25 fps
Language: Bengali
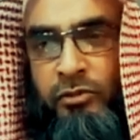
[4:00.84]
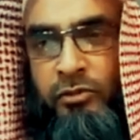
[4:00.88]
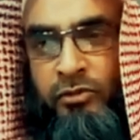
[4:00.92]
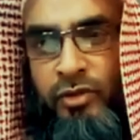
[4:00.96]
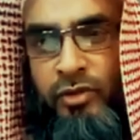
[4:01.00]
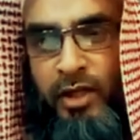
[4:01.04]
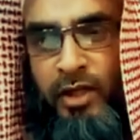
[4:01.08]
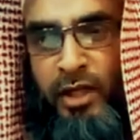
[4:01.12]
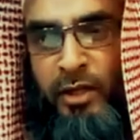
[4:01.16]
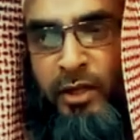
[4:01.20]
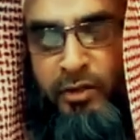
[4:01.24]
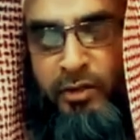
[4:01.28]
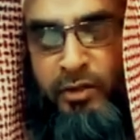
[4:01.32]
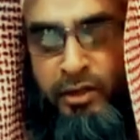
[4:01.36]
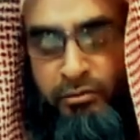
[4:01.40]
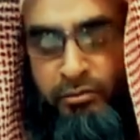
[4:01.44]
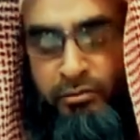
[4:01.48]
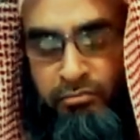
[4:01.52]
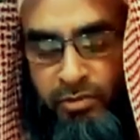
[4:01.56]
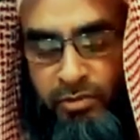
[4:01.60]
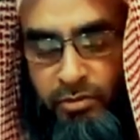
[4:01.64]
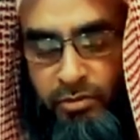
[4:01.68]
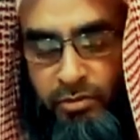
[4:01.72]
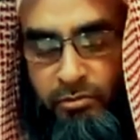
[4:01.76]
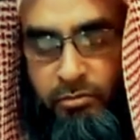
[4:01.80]
ছুটে আমি
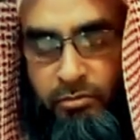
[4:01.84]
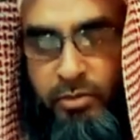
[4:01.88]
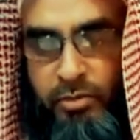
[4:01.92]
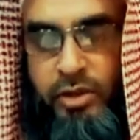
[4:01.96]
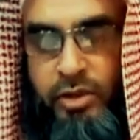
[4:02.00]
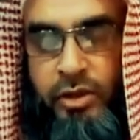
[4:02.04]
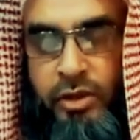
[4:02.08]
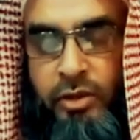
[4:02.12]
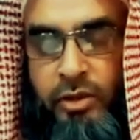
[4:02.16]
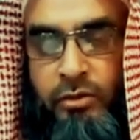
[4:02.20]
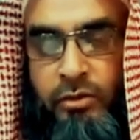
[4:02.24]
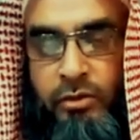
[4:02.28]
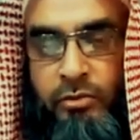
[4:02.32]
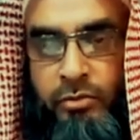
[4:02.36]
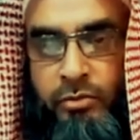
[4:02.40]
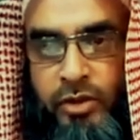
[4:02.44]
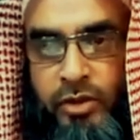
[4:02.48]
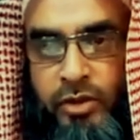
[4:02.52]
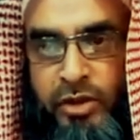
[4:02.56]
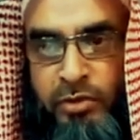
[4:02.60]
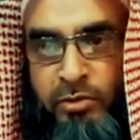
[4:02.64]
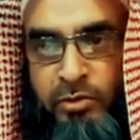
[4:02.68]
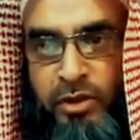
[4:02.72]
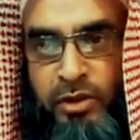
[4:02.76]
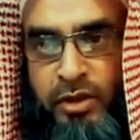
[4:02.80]
বেশ কিছু
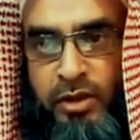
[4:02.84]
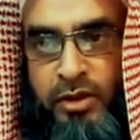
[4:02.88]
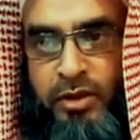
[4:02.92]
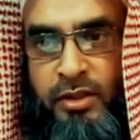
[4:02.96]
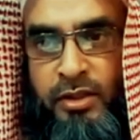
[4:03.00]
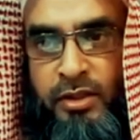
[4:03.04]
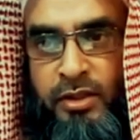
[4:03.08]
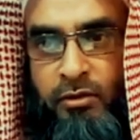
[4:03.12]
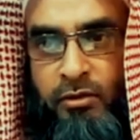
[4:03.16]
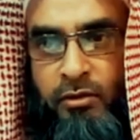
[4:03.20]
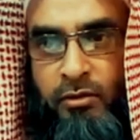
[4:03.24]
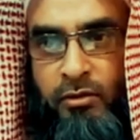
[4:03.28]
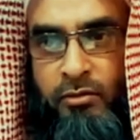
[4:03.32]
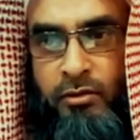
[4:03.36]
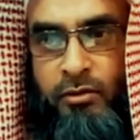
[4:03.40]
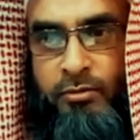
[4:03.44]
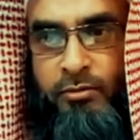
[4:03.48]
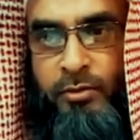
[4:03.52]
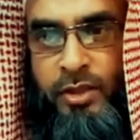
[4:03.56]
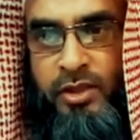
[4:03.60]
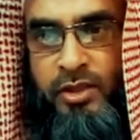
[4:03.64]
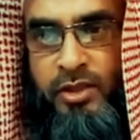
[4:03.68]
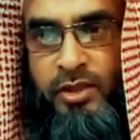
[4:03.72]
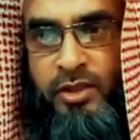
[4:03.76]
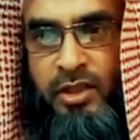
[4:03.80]
পশ্চিমা দেশ থেকে খবর
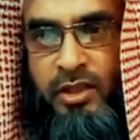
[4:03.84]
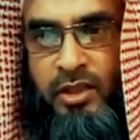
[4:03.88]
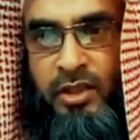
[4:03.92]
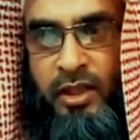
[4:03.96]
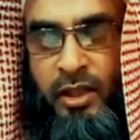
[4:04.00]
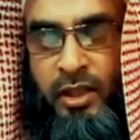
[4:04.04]
পেয়েছি